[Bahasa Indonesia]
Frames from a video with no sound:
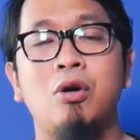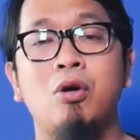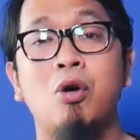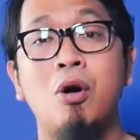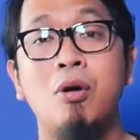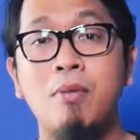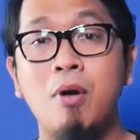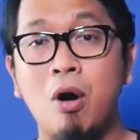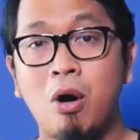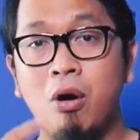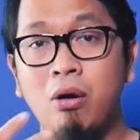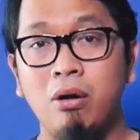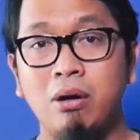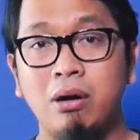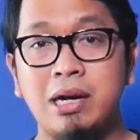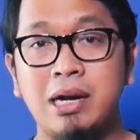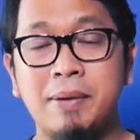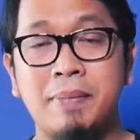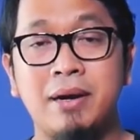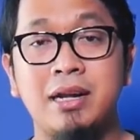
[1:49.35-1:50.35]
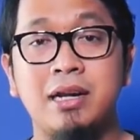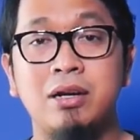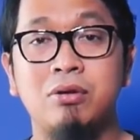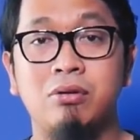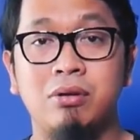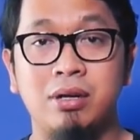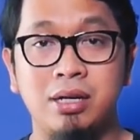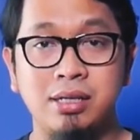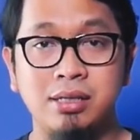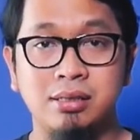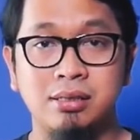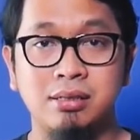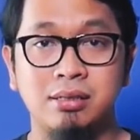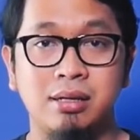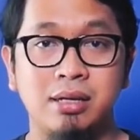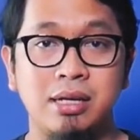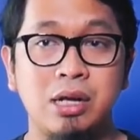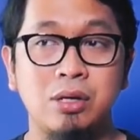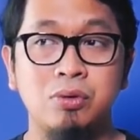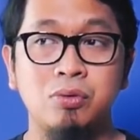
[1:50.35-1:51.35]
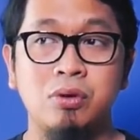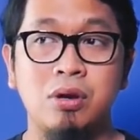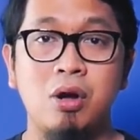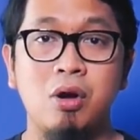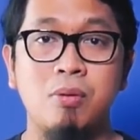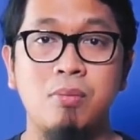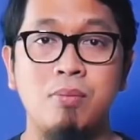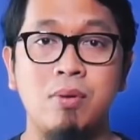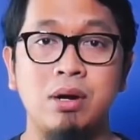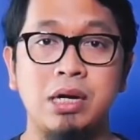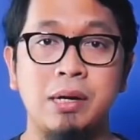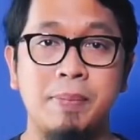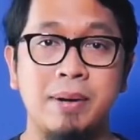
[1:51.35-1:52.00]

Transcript: ngomong dibanding nulis, yang suka ngomong di